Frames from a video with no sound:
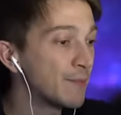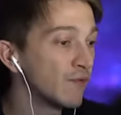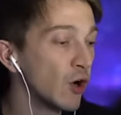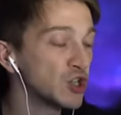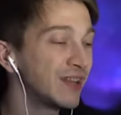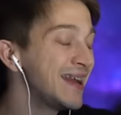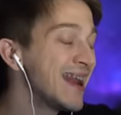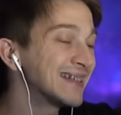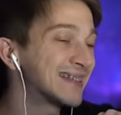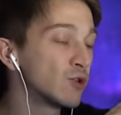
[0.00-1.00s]
più veloce di
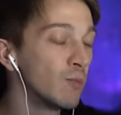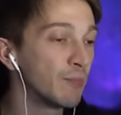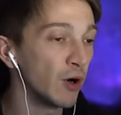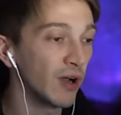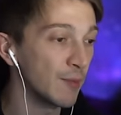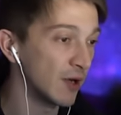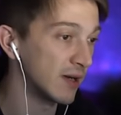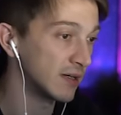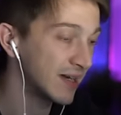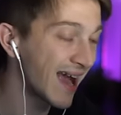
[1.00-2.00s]
nessun Pokémon.
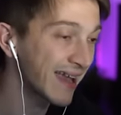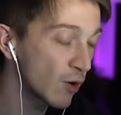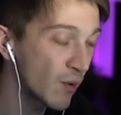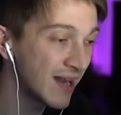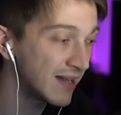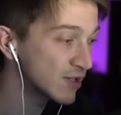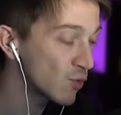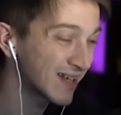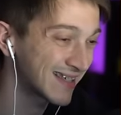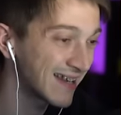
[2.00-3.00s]
Neanche quelli
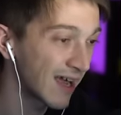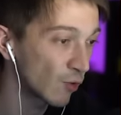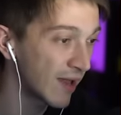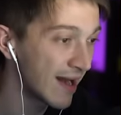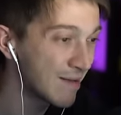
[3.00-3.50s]
sulla sedia a rotelle